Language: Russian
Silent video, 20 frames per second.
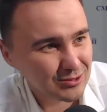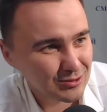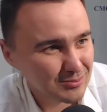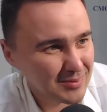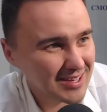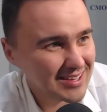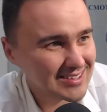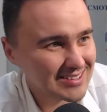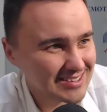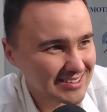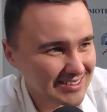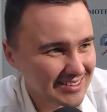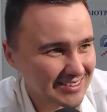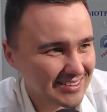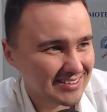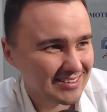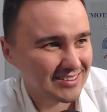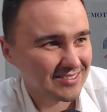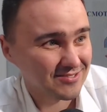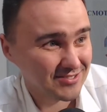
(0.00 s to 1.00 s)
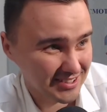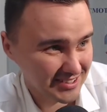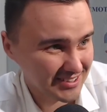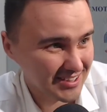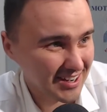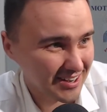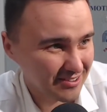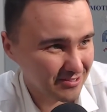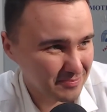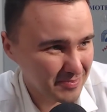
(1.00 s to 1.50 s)
разумеется, в
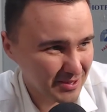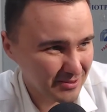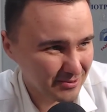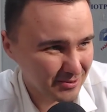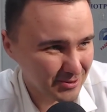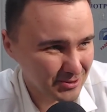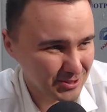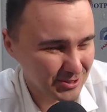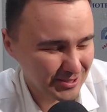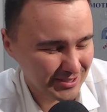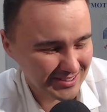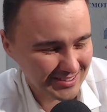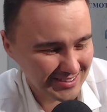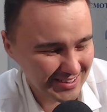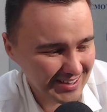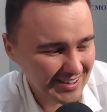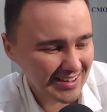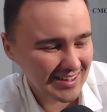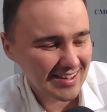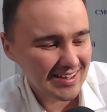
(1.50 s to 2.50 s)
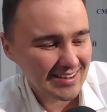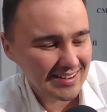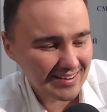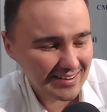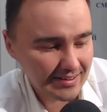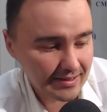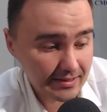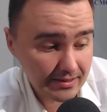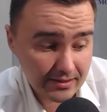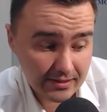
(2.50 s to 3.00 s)
деньгах в первую очередь, да, угу.
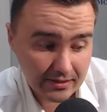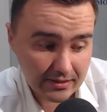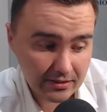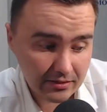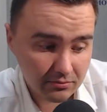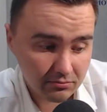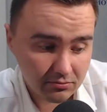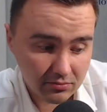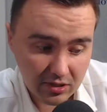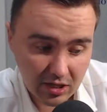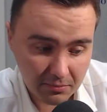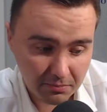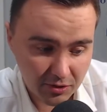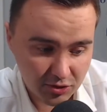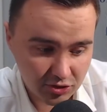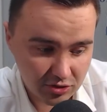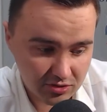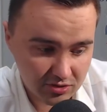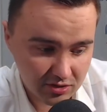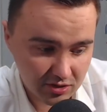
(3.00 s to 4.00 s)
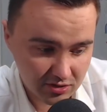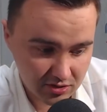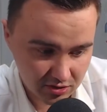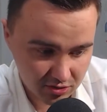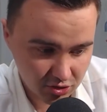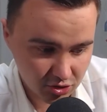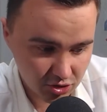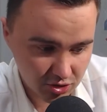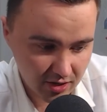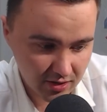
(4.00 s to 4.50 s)
а, или на пожизненное
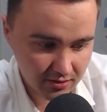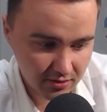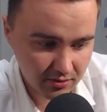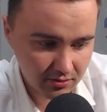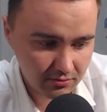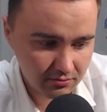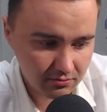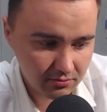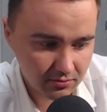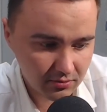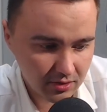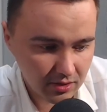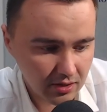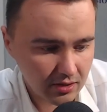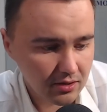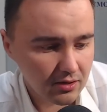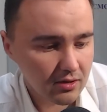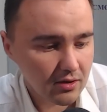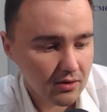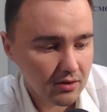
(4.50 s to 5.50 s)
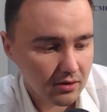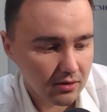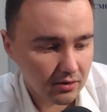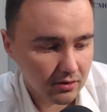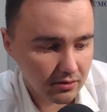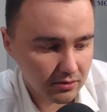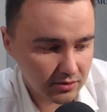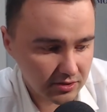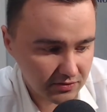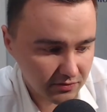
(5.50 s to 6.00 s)
содержание, да,
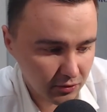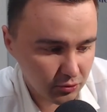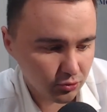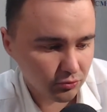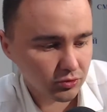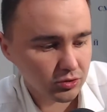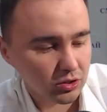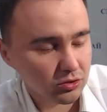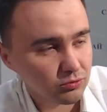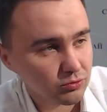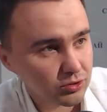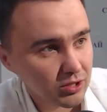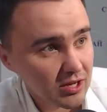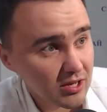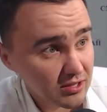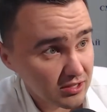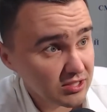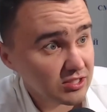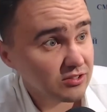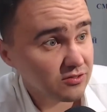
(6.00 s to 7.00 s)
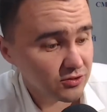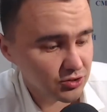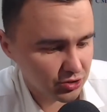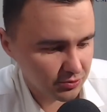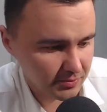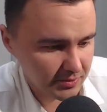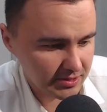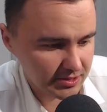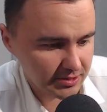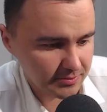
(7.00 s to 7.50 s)
а, свою вот эту вот
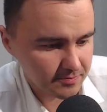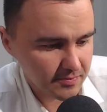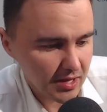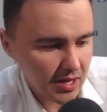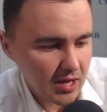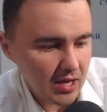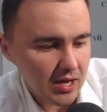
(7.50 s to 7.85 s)
недвижимость.